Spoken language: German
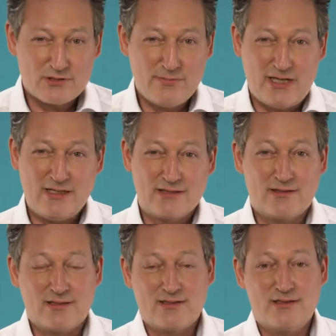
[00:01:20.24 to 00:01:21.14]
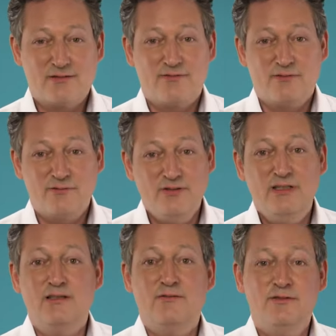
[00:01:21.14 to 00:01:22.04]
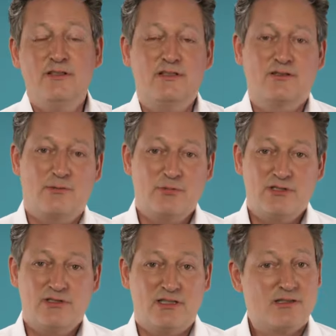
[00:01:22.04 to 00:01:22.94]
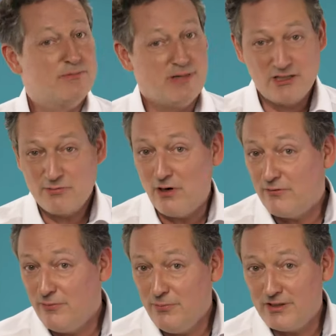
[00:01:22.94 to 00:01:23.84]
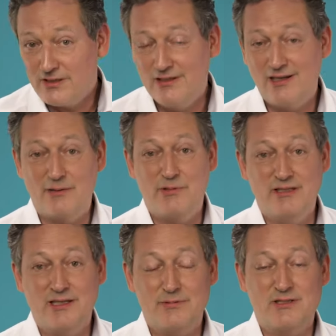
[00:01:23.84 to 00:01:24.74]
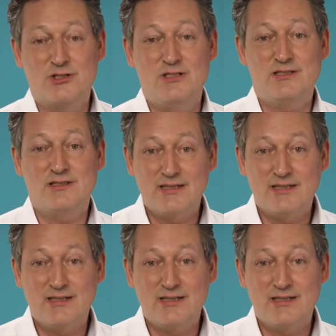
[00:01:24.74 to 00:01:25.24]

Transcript: zu machen, das ist für viele wirklich kompliziert, manchmal auch für mich. Aber ich habe das schließlich